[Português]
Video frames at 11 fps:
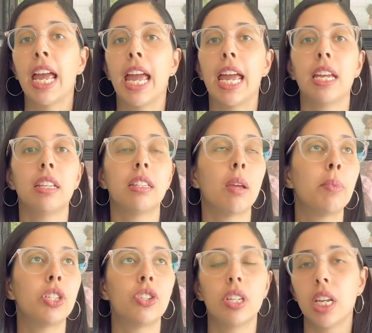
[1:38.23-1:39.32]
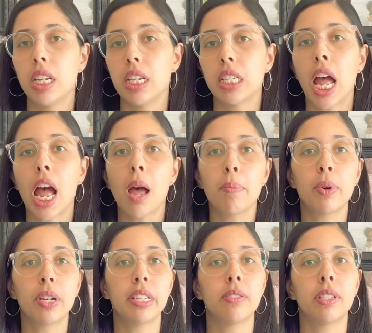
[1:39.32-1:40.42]
é que tem muita gente que diz: ah,
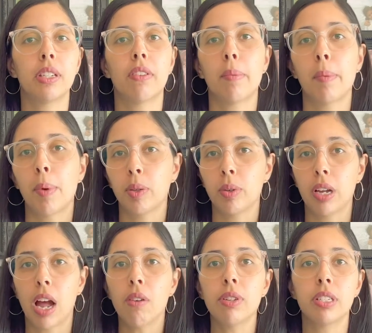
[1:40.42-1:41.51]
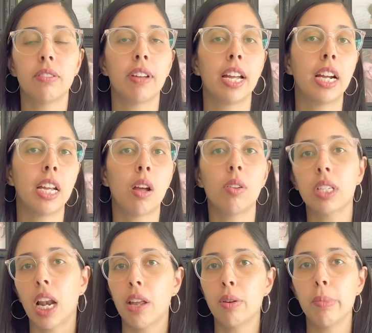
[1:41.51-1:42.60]
porque se você vai para Portugal, você vai ganhar um
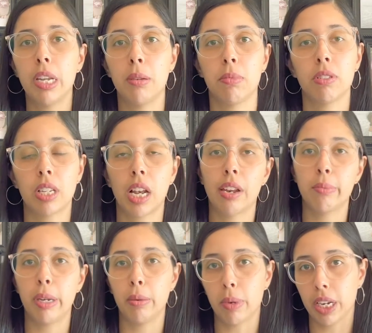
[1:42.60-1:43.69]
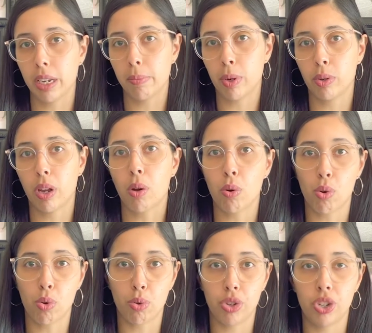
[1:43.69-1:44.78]
salário mínimo. O salário mínimo aqui em Portugal
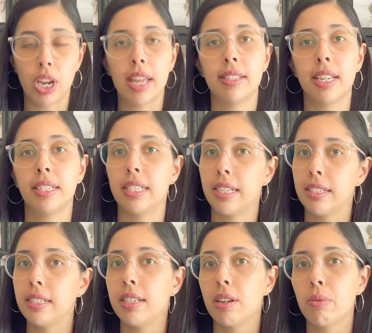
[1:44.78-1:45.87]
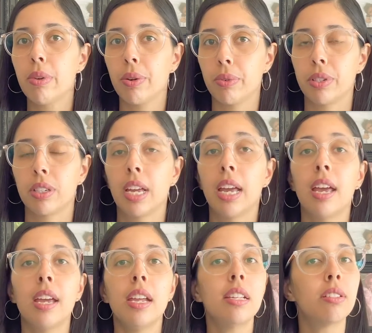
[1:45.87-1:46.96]
hoje é 705 euros.
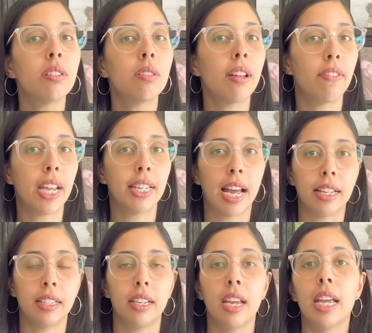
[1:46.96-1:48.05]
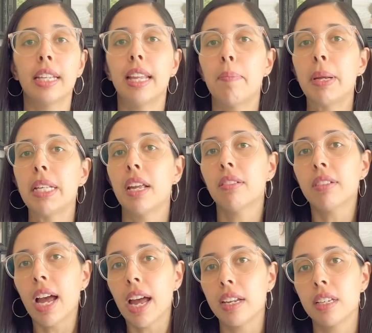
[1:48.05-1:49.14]
Isso não é verdade. Dependendo
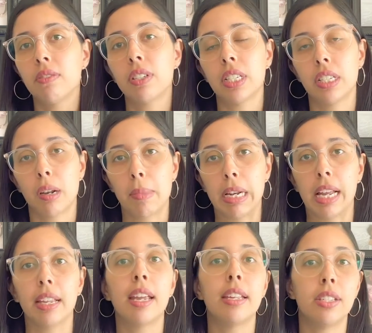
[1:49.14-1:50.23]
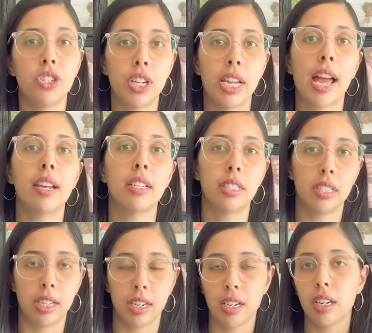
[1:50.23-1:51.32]
da área que você trabalhar, existem áreas
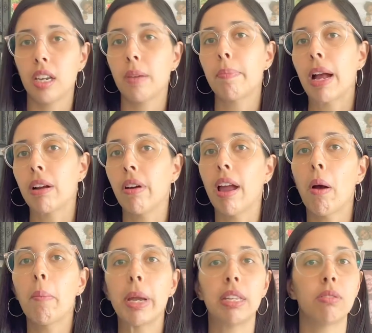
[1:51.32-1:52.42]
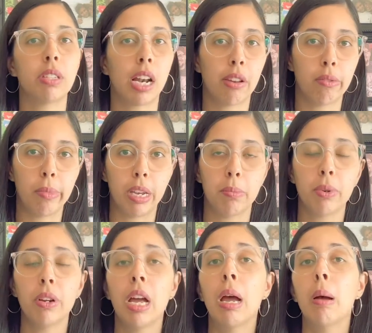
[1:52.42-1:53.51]
sim que pagam realmente o salário
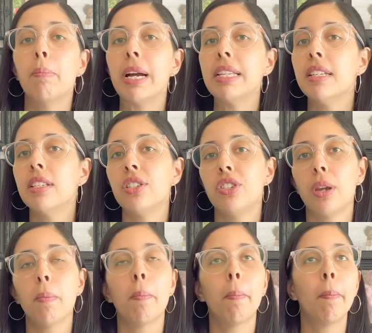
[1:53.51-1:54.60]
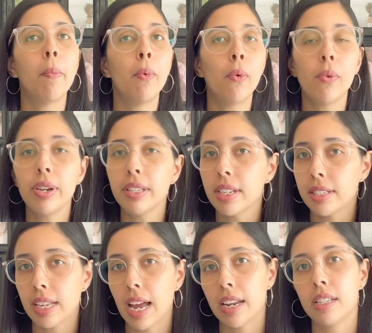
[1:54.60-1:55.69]
mínimo, mas existem
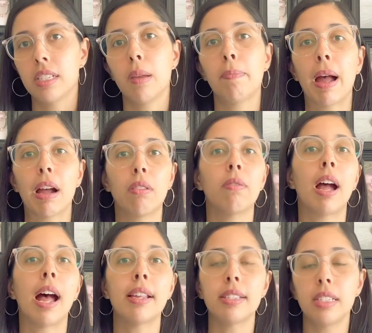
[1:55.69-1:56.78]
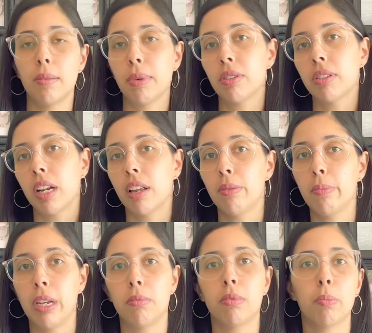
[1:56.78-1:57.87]
muitas áreas que pagam acima do salário
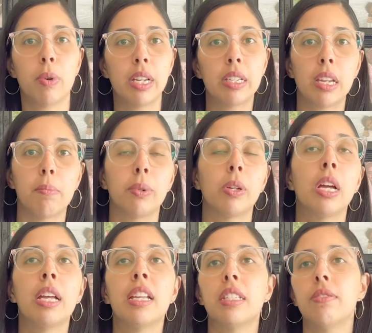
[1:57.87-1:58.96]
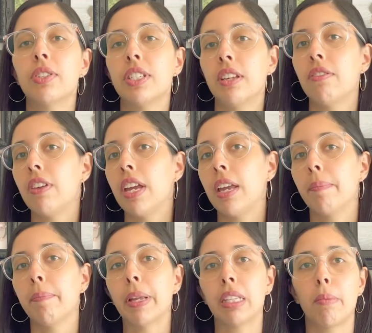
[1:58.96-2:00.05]
mínimo. Então, por exemplo, se você
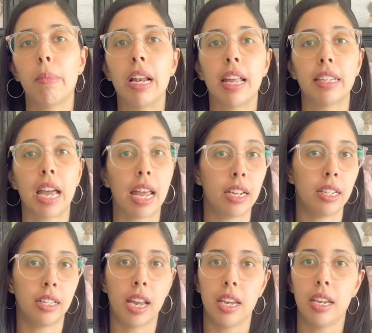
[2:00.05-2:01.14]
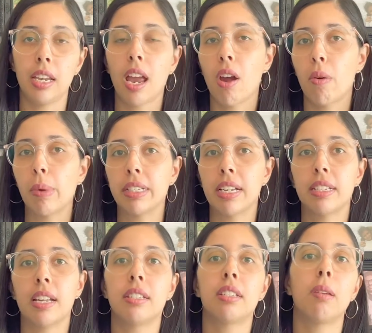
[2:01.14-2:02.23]
vem para trabalhar na área de TI, é uma das
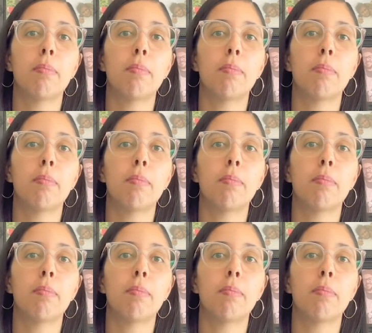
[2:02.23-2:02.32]
áreas que